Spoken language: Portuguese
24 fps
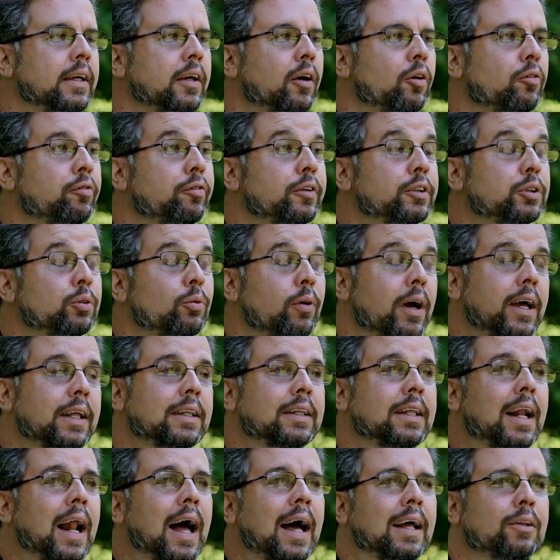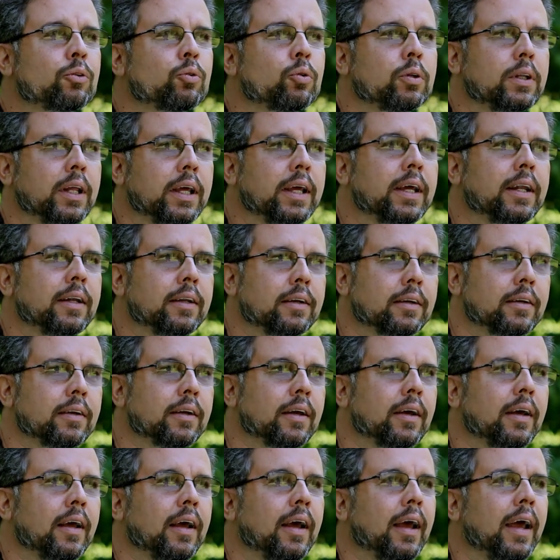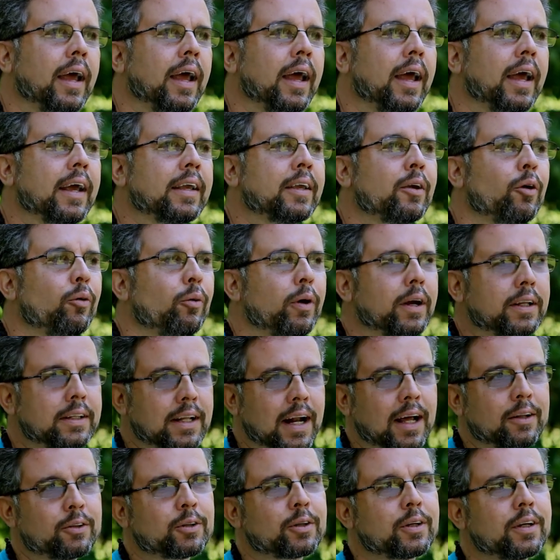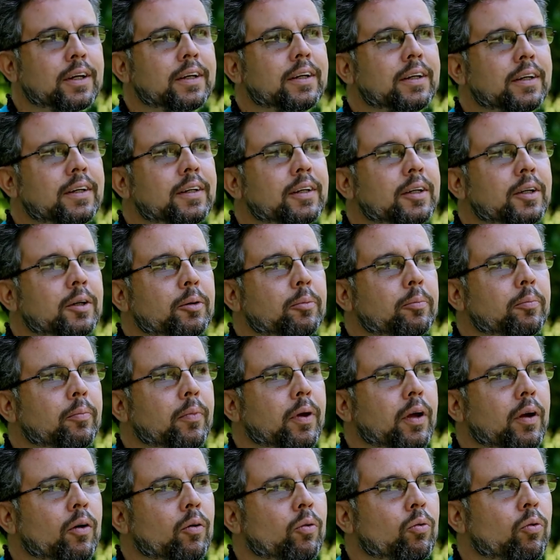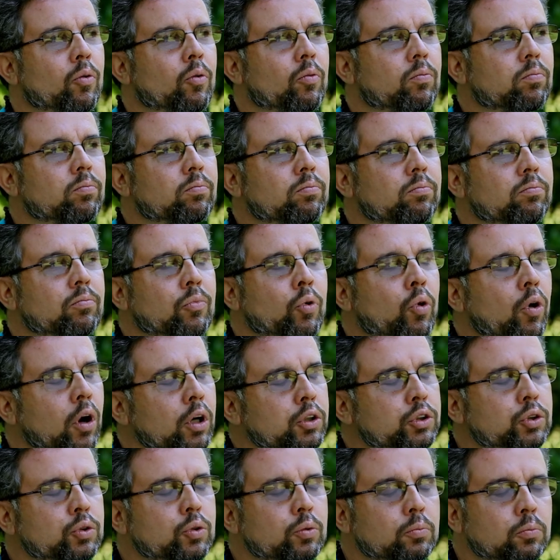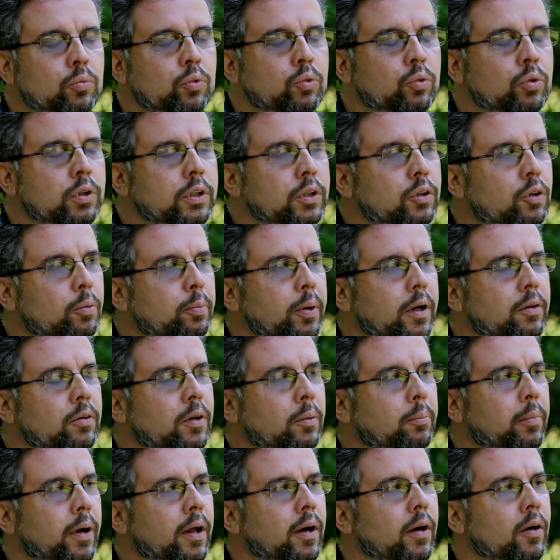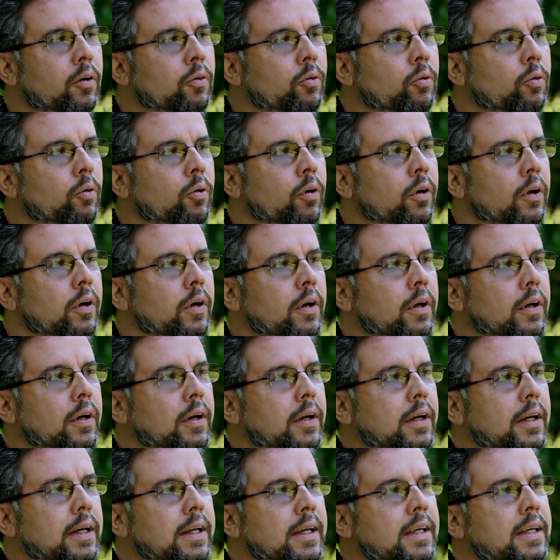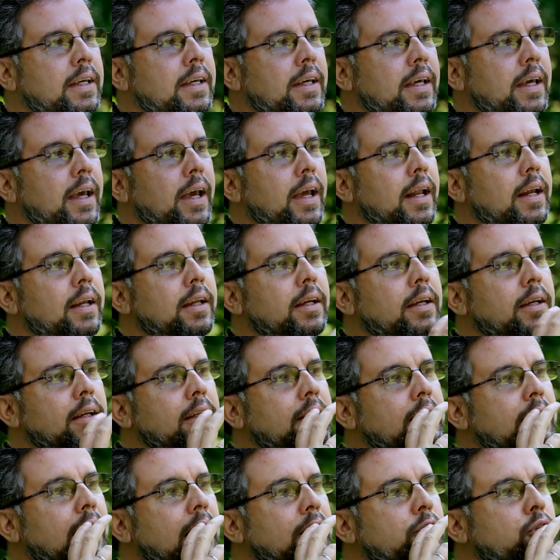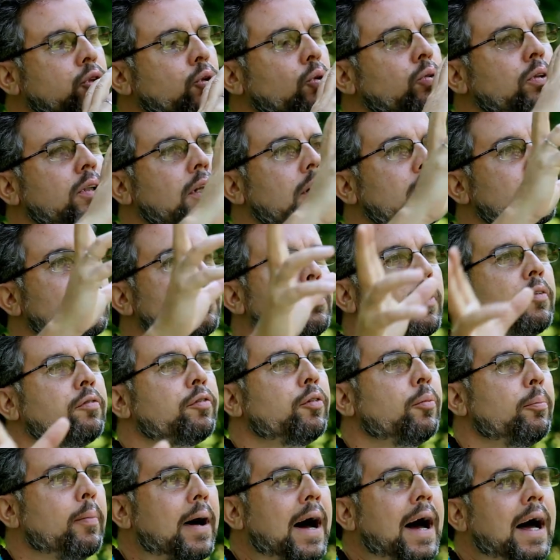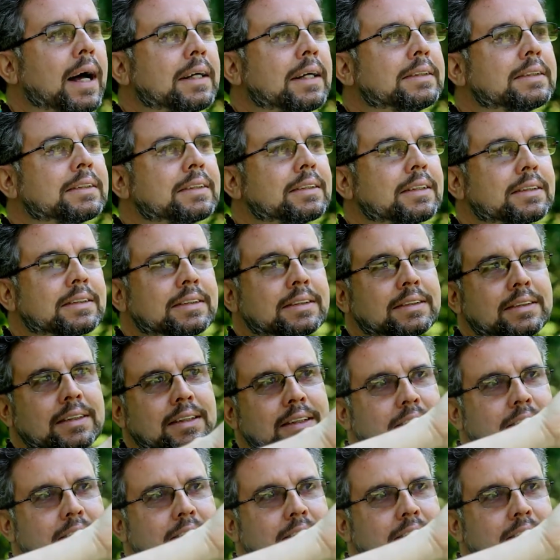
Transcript: E eu fiz um retrato dele, é, que é um retrato que eu gosto muito, preto e branco, e que ele está soltando uma fumaça,